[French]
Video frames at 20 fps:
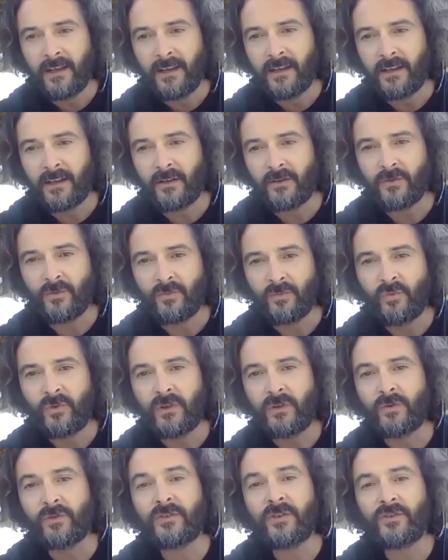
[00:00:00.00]
Et
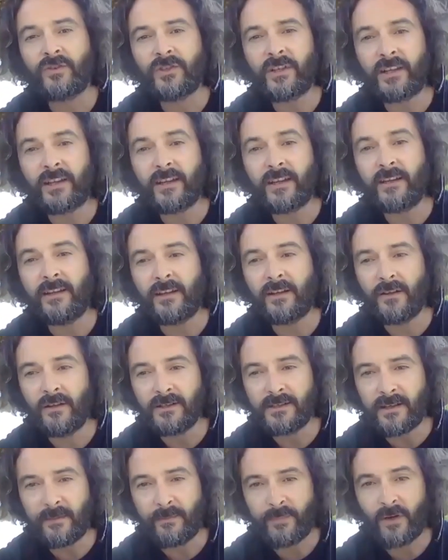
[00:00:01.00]
depuis deux ans, j'ai créé une école
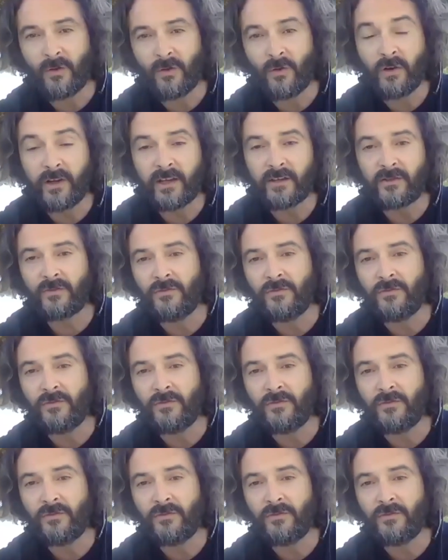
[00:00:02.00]
qui s'appelle Rocket